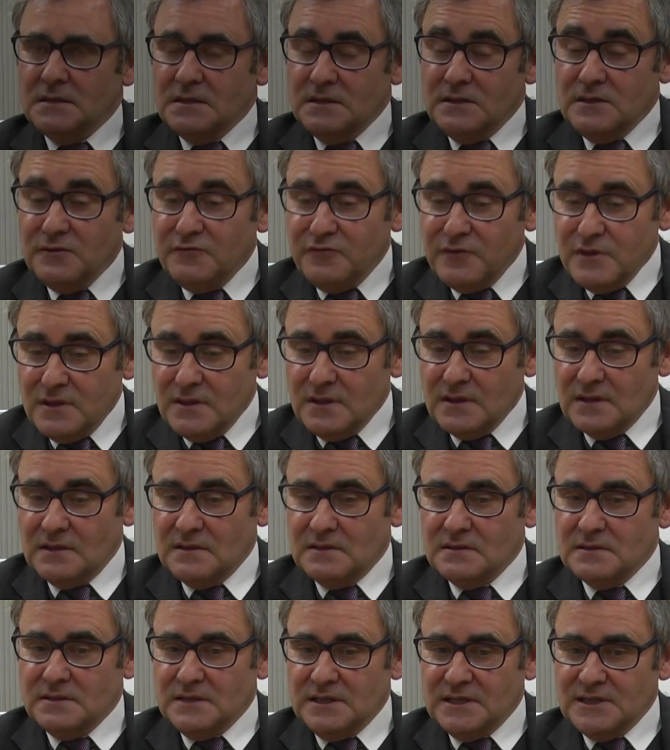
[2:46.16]
Es difícil,
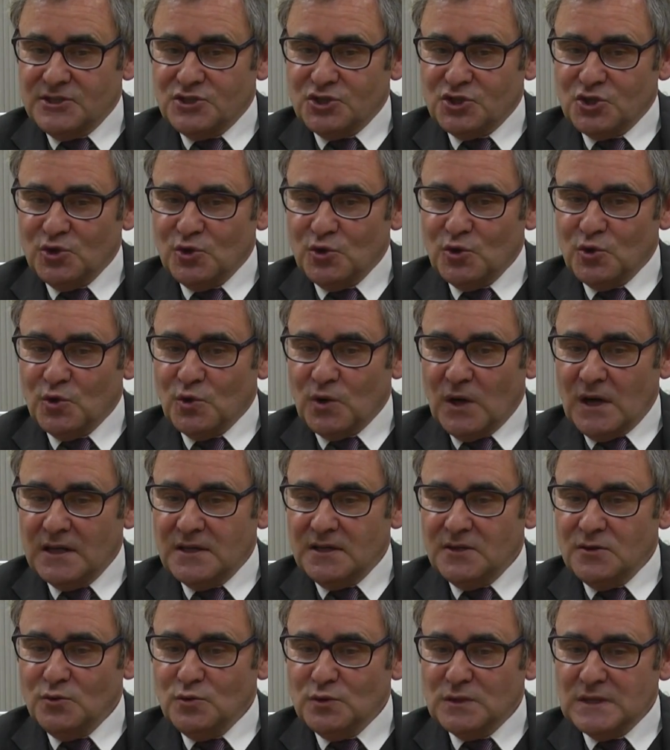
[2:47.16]
de hecho
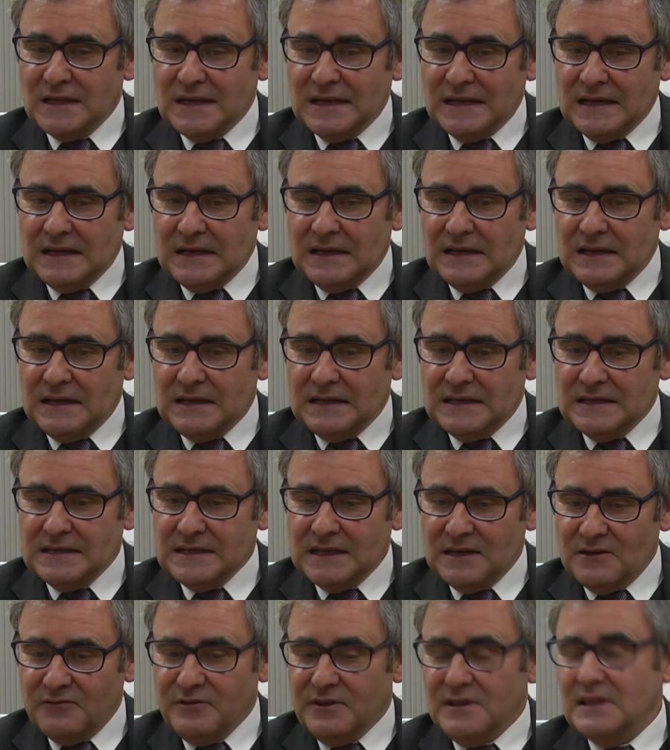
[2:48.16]
hay una,
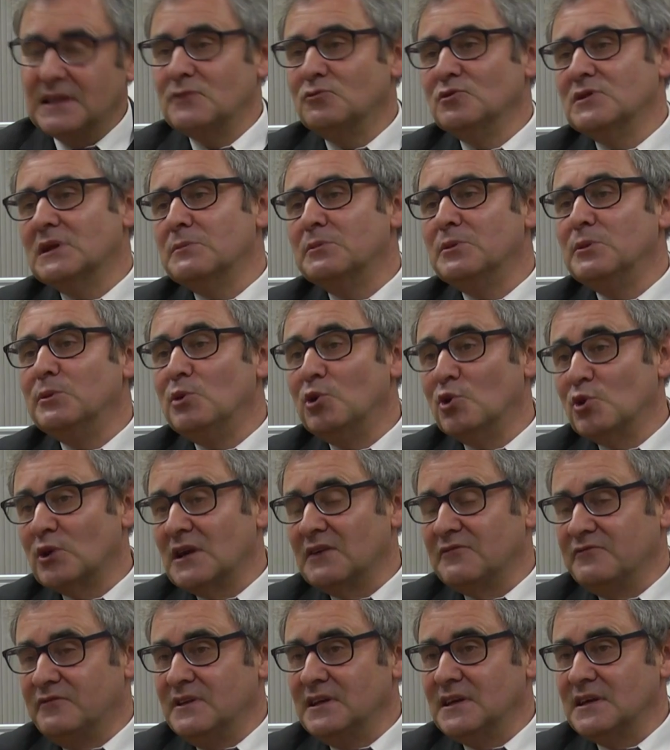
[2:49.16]
al final una
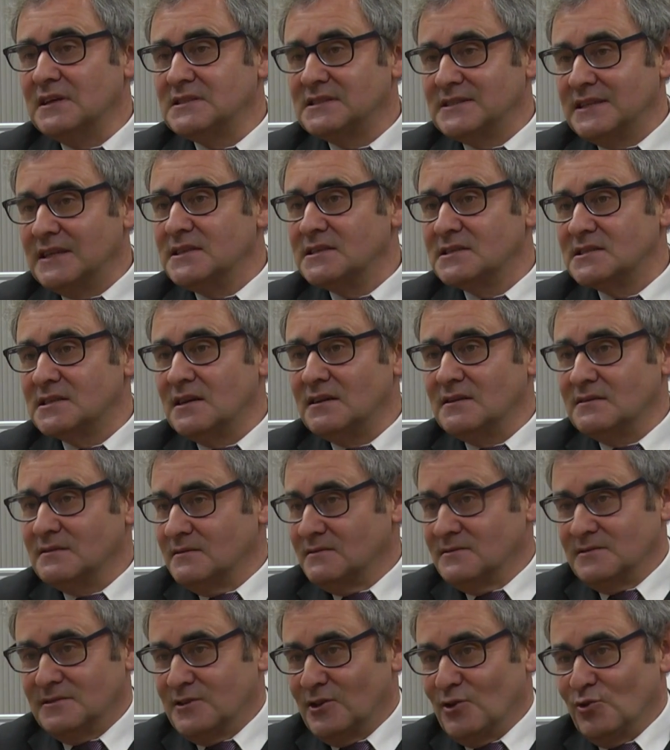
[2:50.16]
bibliografía extensa,
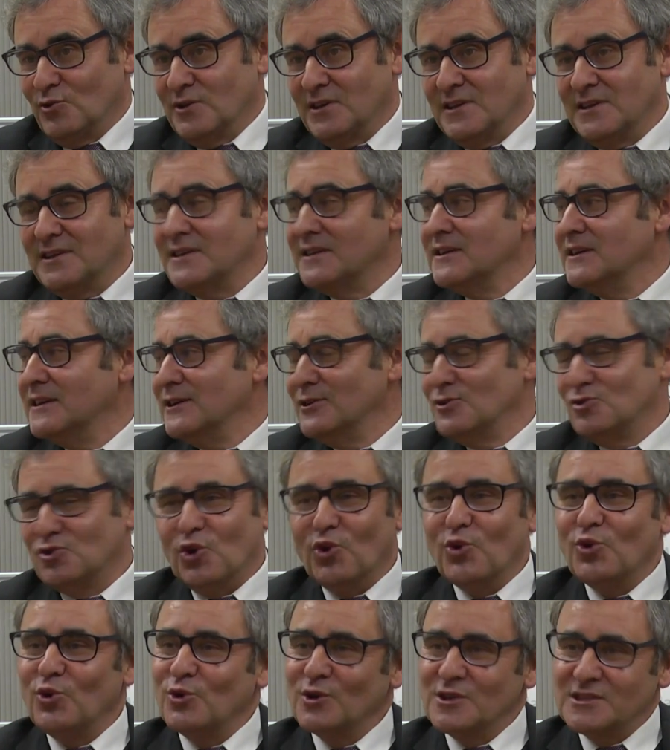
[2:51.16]
creo que
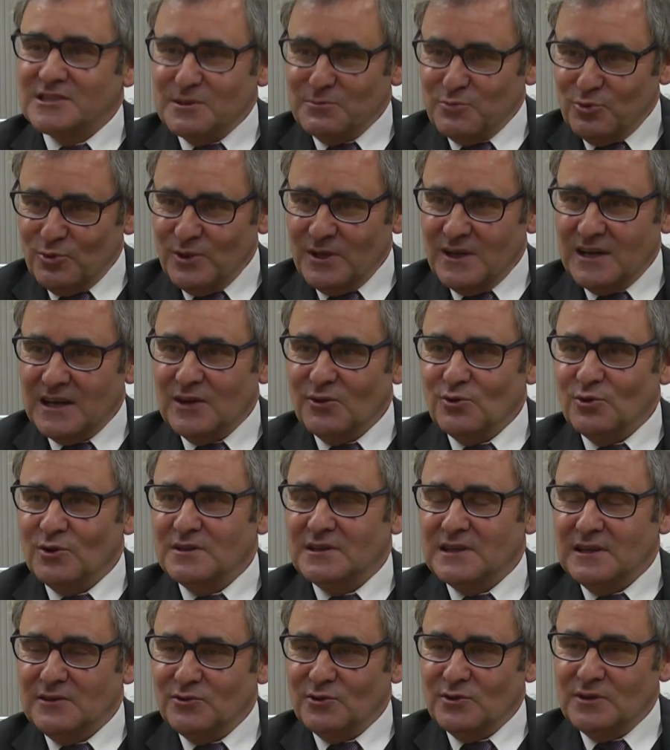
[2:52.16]
todo lo que se ha publicado eh,
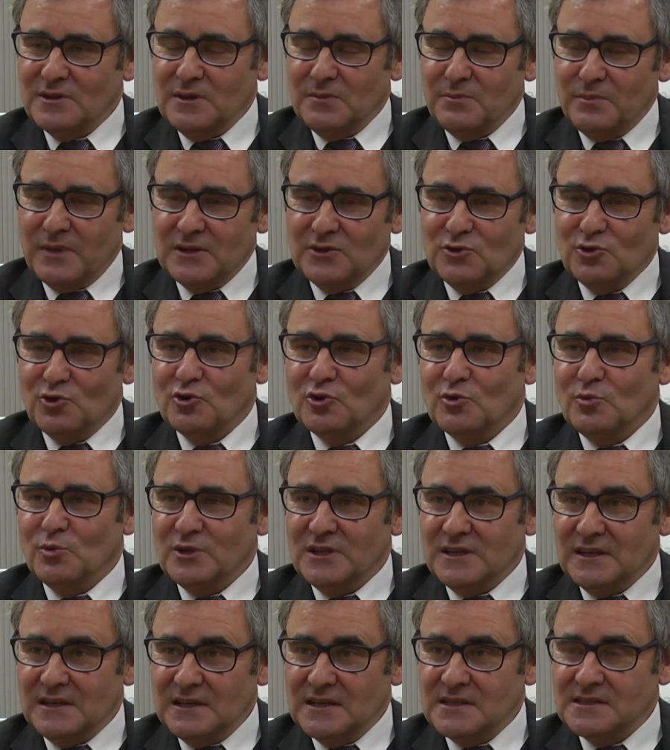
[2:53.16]
tanto en español como
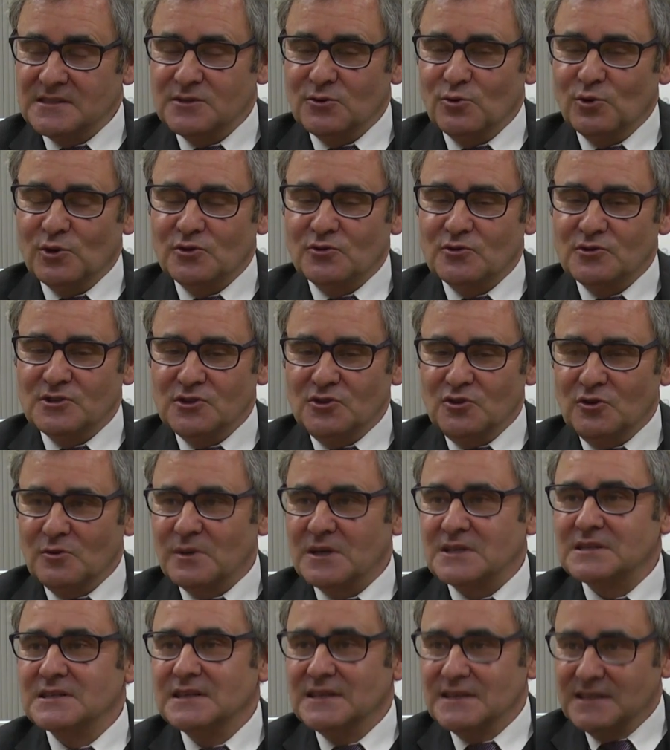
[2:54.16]
en inglés u otros
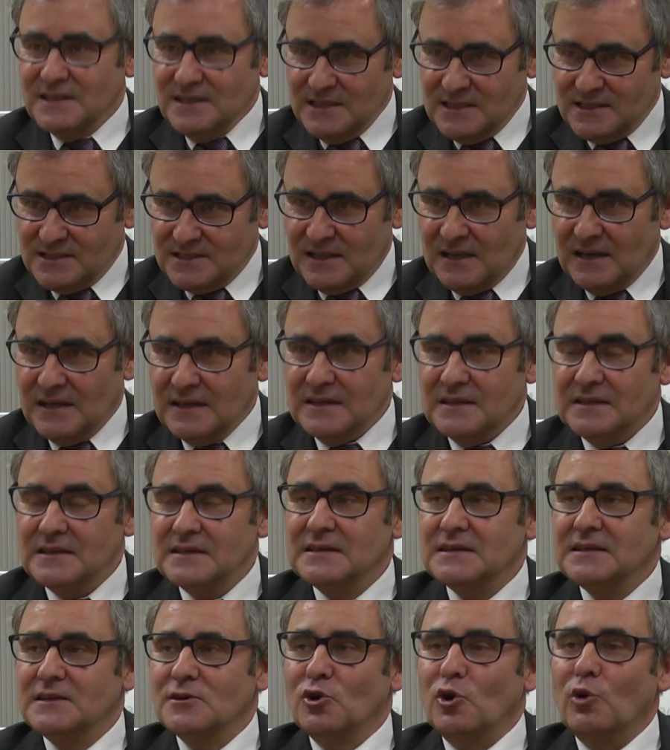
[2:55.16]
idiomas está ahí,
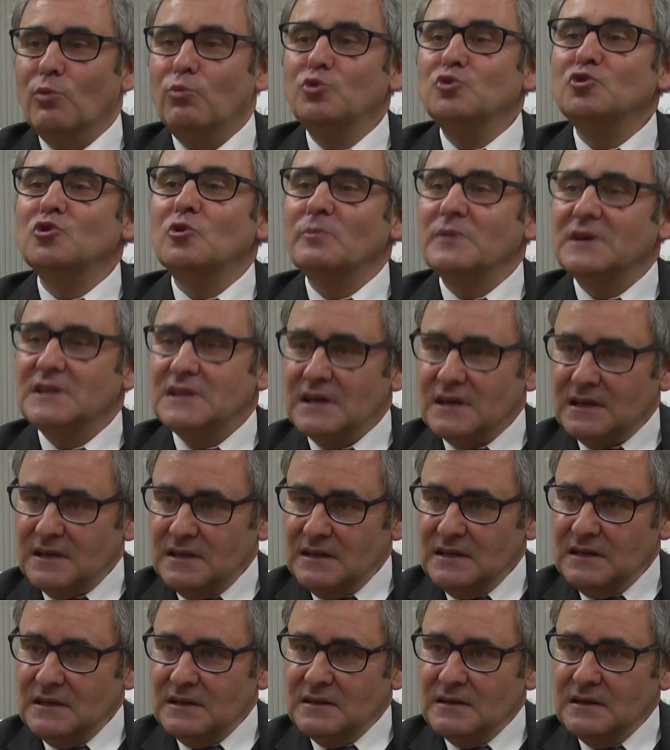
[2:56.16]
como un
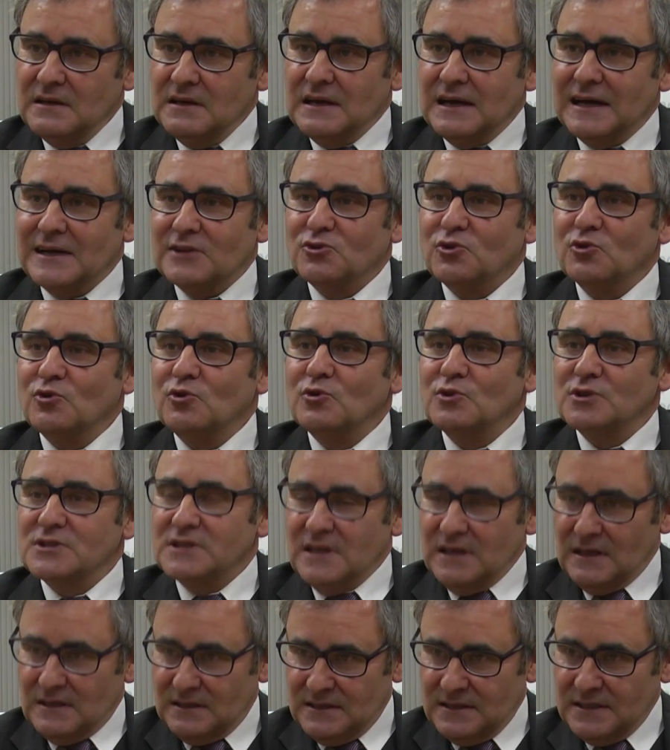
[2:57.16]
homenaje a todos los
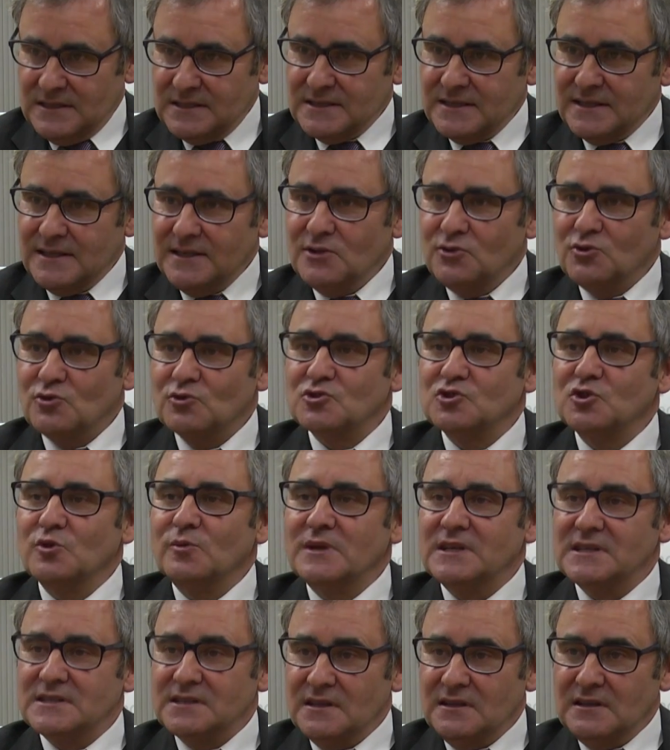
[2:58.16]
que han escrito
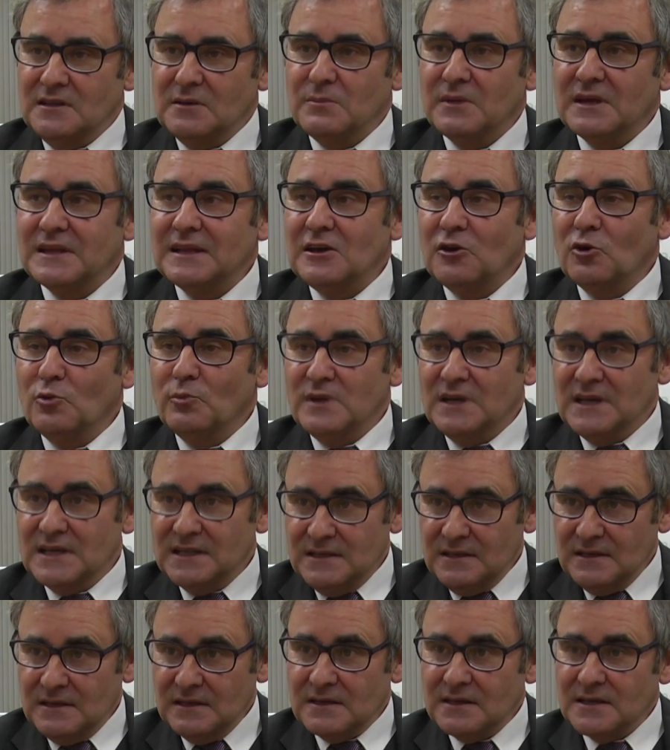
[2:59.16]
sobre este tema de la
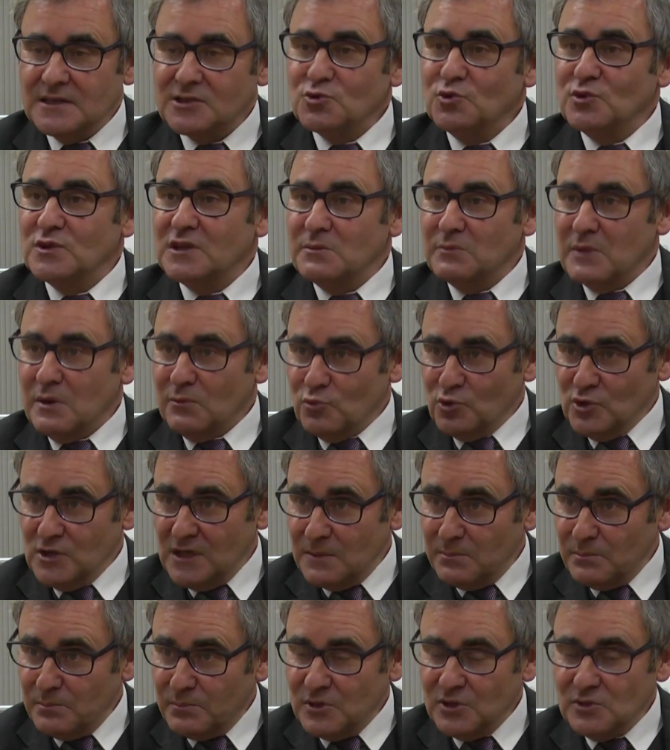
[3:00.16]
homilética, que es un tema muy
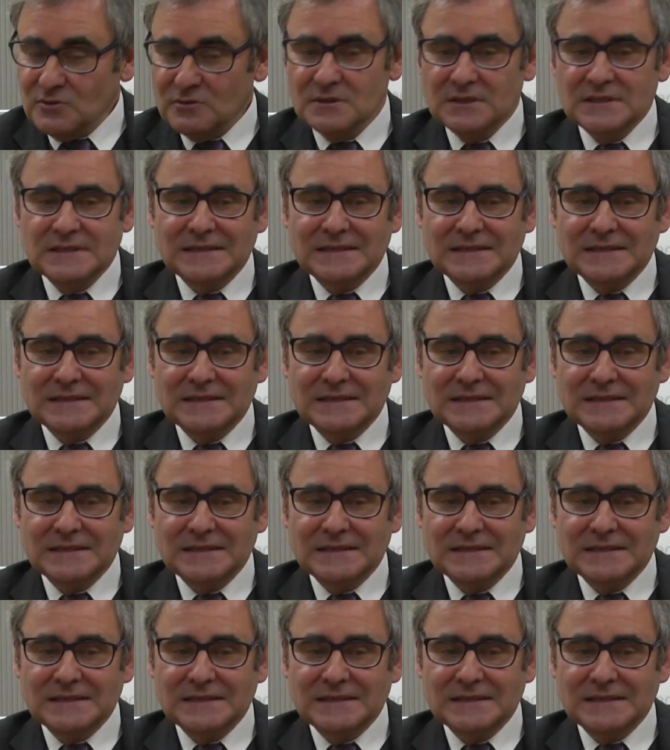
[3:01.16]
amplio,